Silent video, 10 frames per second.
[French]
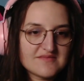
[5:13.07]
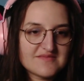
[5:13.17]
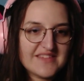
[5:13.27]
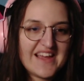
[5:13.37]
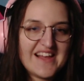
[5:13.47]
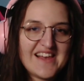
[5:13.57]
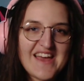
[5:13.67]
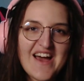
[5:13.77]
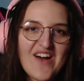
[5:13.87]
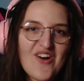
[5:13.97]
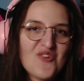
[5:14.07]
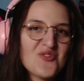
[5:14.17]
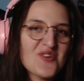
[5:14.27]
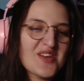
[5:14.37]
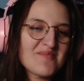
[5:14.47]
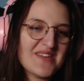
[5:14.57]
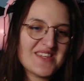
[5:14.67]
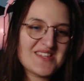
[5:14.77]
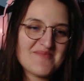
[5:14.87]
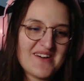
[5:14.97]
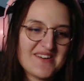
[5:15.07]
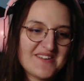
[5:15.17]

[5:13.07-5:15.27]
Elle est horrible, Makima.